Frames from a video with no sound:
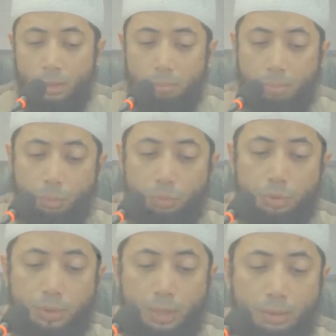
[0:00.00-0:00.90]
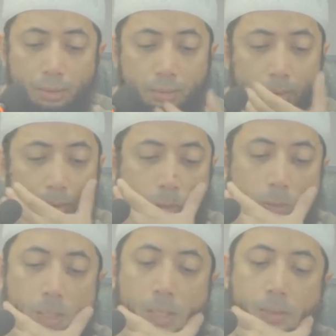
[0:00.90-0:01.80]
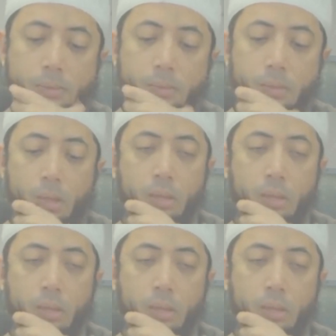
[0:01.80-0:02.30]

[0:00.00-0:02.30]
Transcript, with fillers: manusia yang